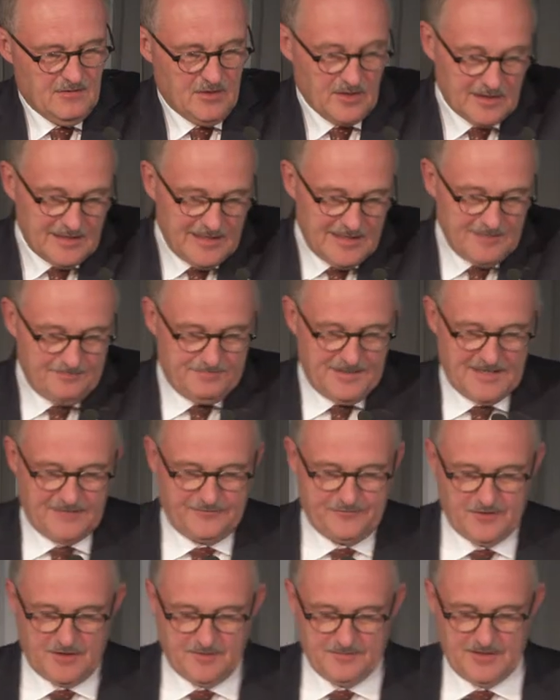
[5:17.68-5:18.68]

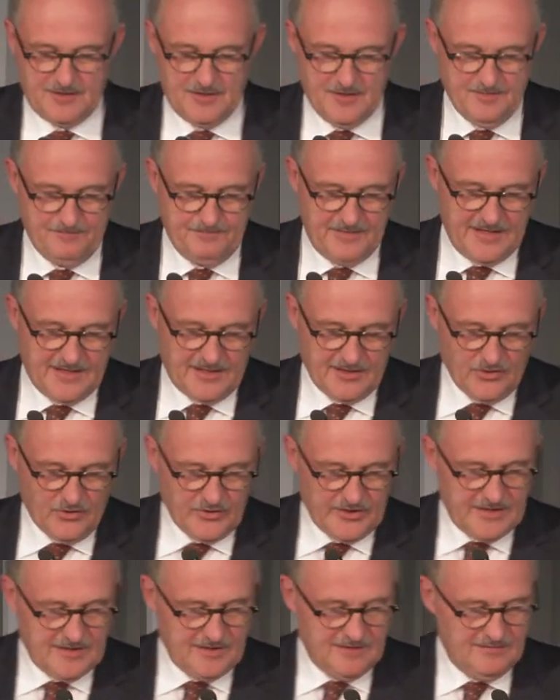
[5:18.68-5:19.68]
Online-Plattformen bieten
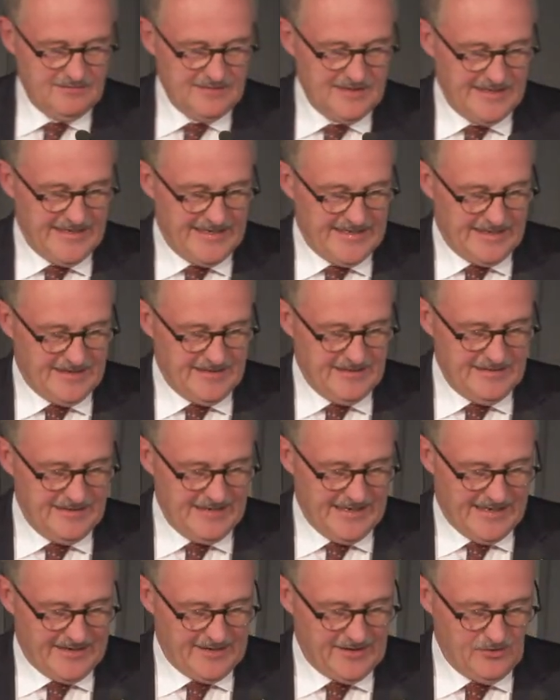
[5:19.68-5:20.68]
neue Lehr-,
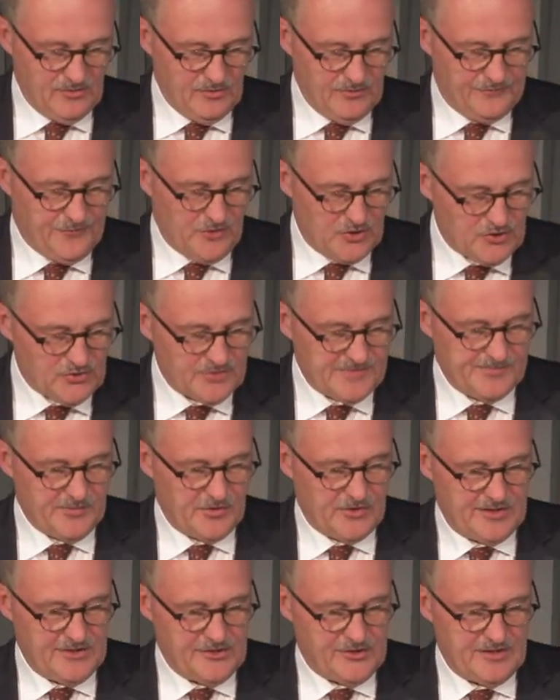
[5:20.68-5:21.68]
Lern- und
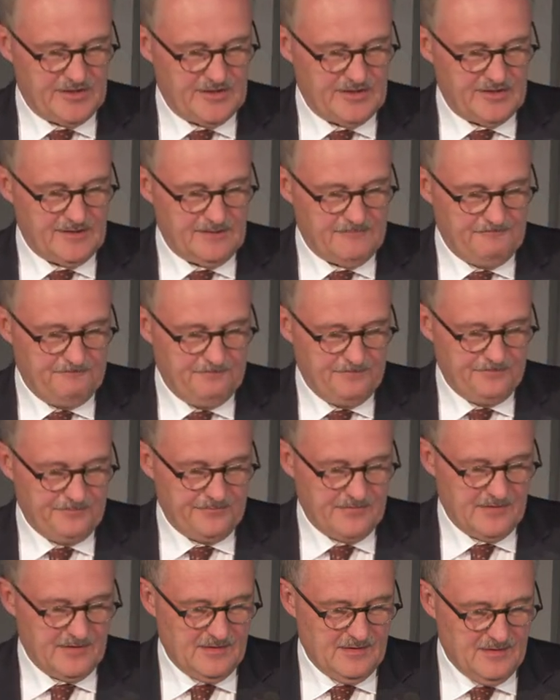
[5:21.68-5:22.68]
Forschungsmöglichkeiten
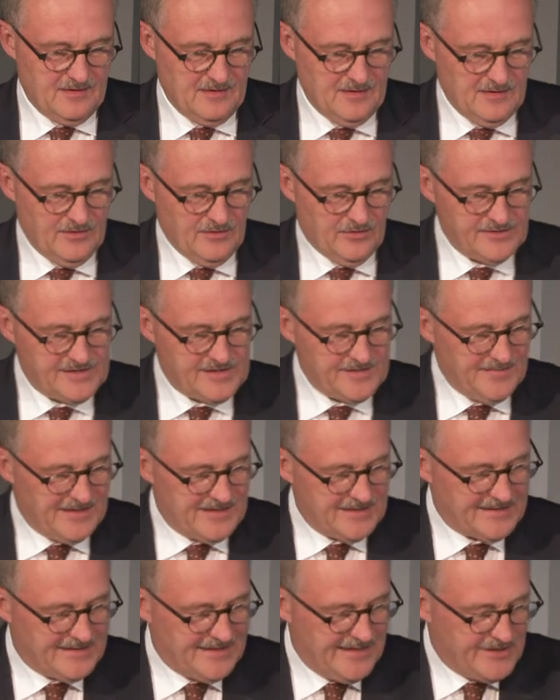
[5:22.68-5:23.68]
und sie
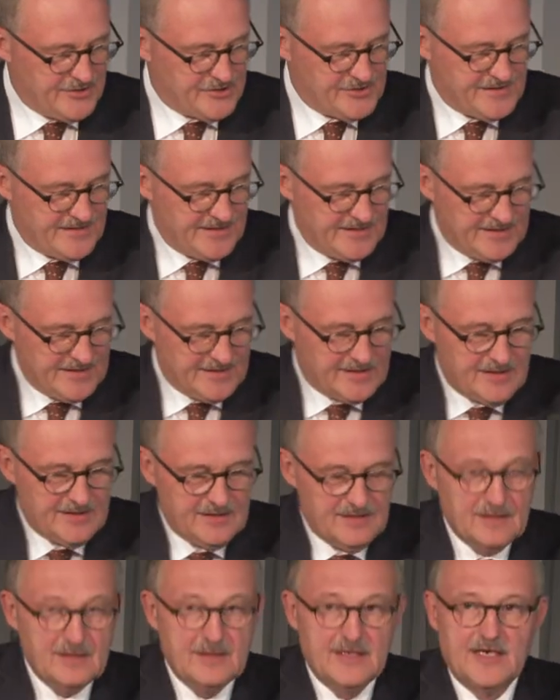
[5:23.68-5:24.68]
machen gleichzeitig
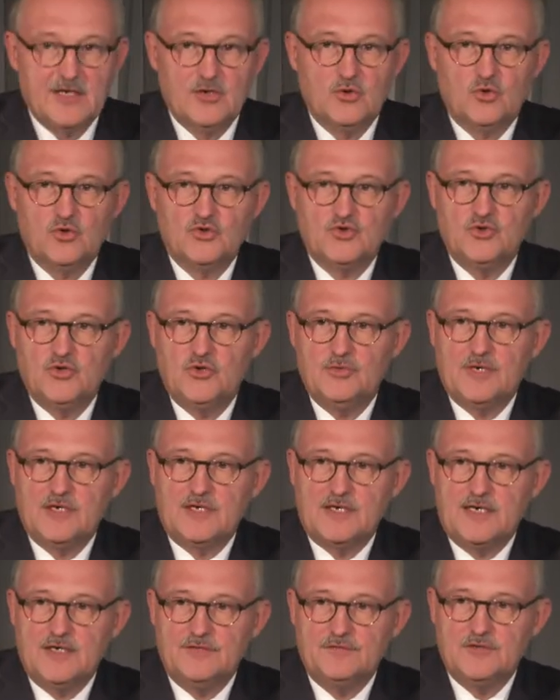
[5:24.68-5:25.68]
deren
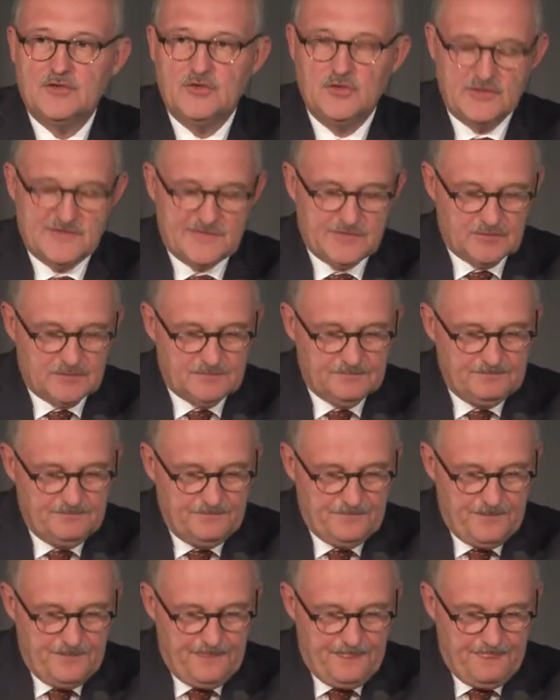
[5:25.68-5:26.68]
hochschulübergreifende Nutzung
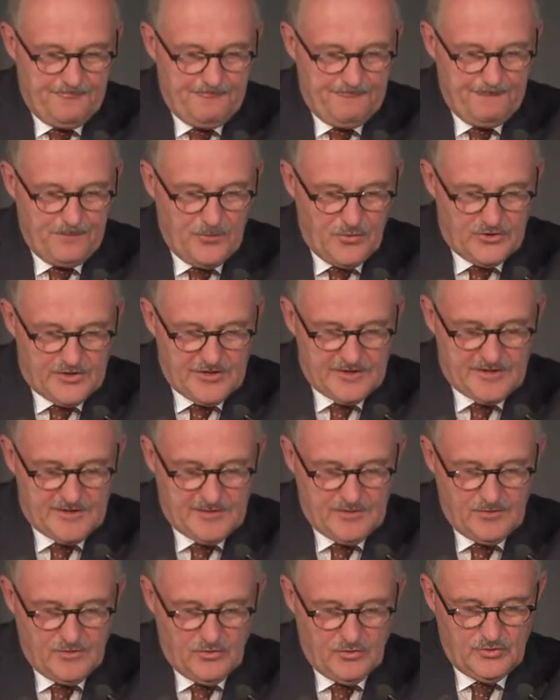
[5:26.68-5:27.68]

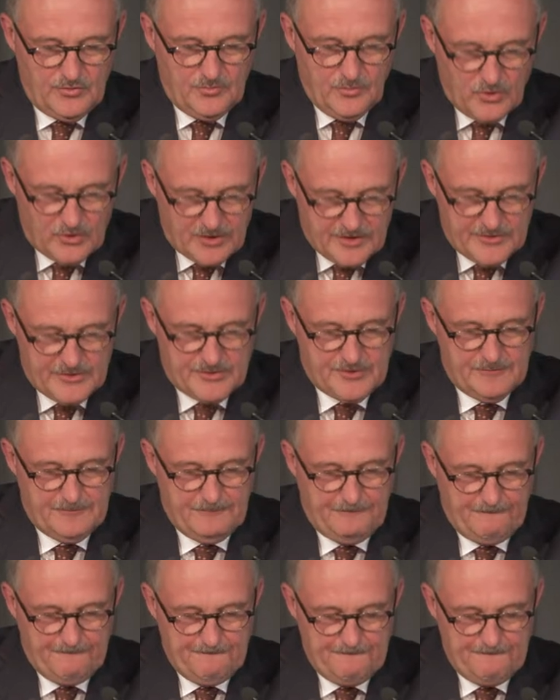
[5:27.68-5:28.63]
nötig und möglich.